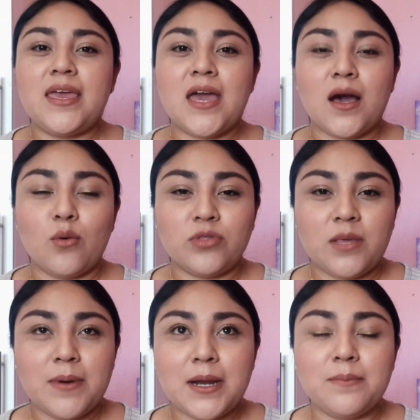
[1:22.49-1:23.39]
y a
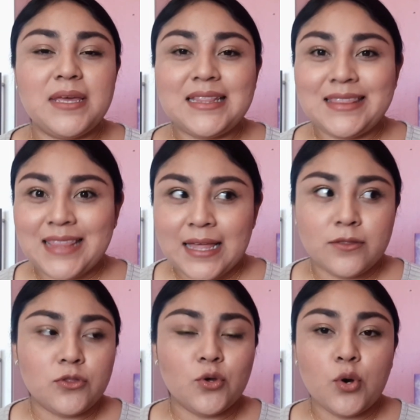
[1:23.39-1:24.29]
cautivarme
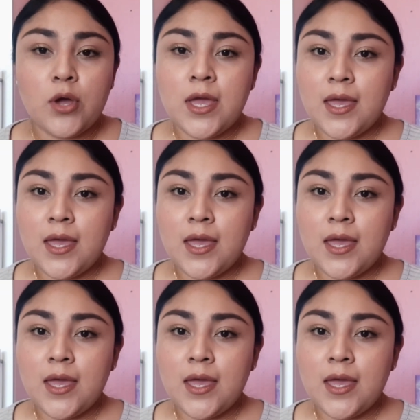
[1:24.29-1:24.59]
tanto.